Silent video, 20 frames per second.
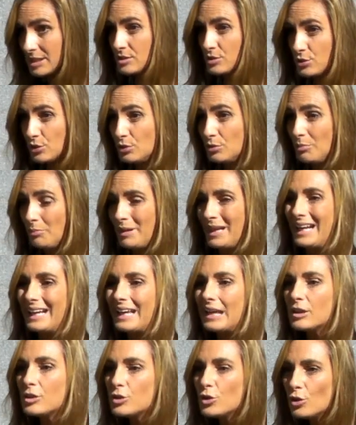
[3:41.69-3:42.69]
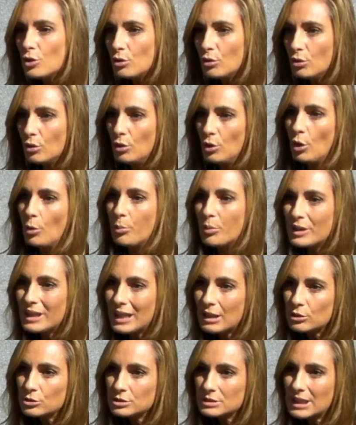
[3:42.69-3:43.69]
esto para que yo lo
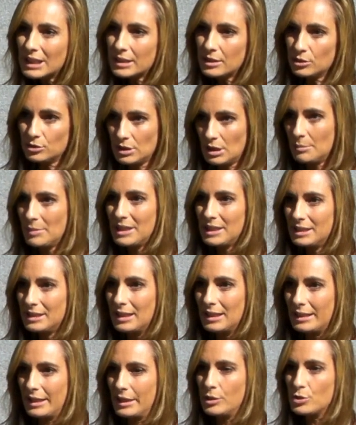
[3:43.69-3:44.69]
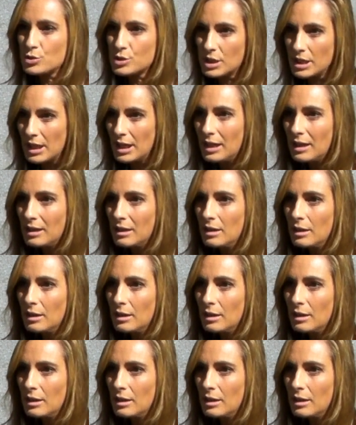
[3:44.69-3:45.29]
pueda contar de otra manera, que no sea